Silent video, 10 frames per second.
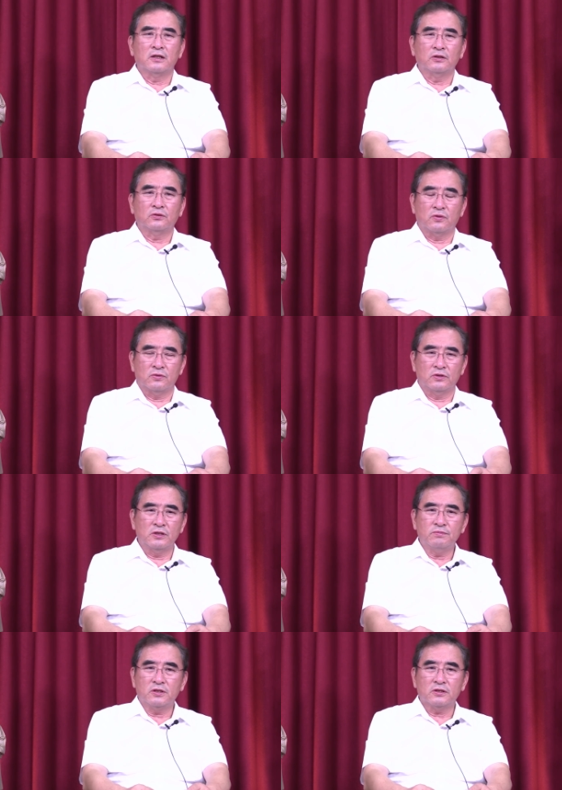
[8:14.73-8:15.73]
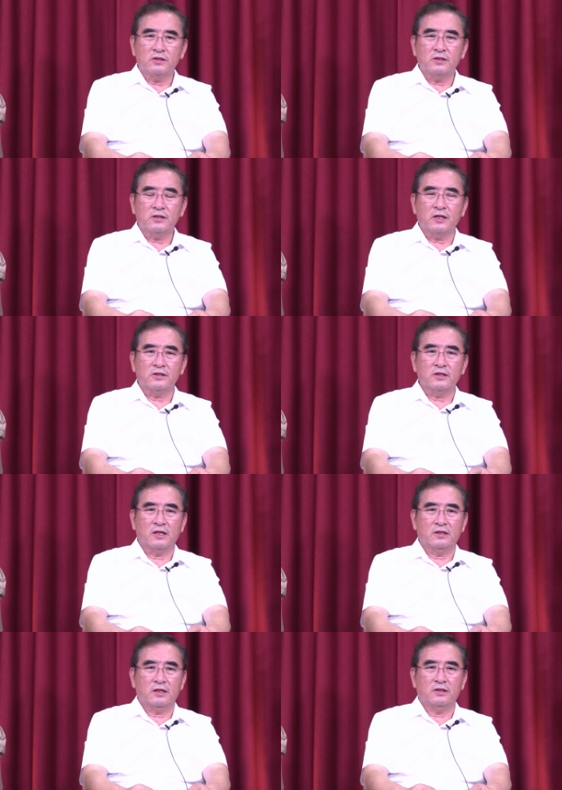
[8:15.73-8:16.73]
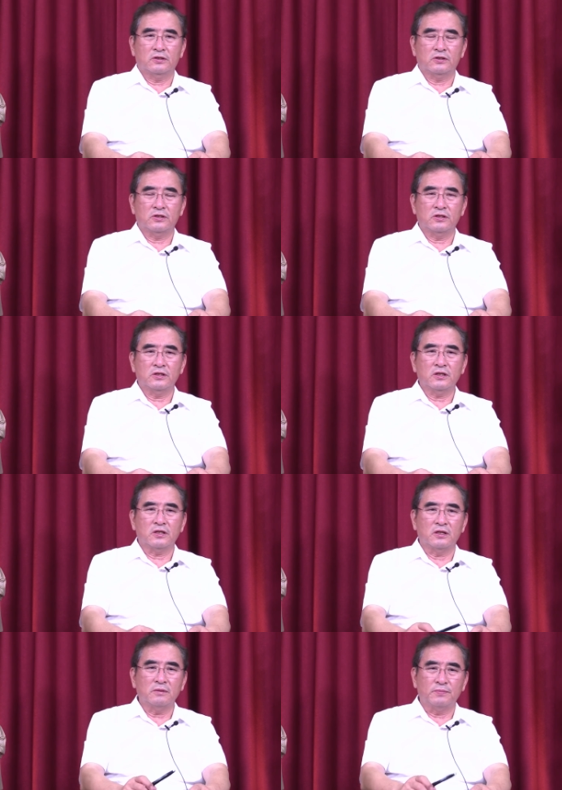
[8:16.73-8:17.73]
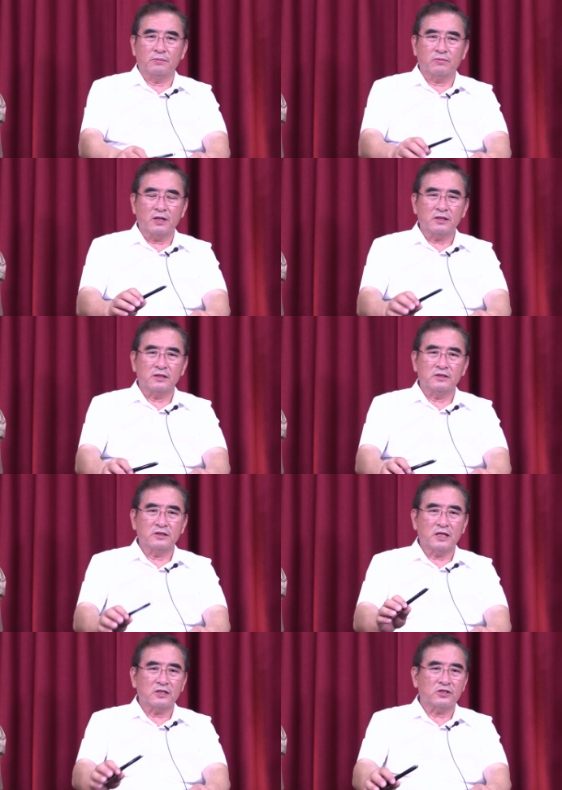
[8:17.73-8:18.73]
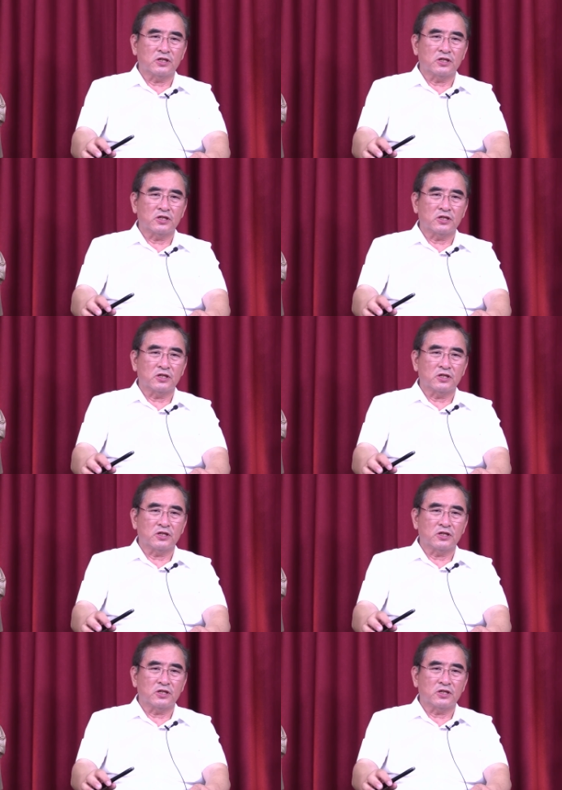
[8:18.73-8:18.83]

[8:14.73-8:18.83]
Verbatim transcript: 그 독립 정신을 계승한다는 뜻이지 그 법과 헌장,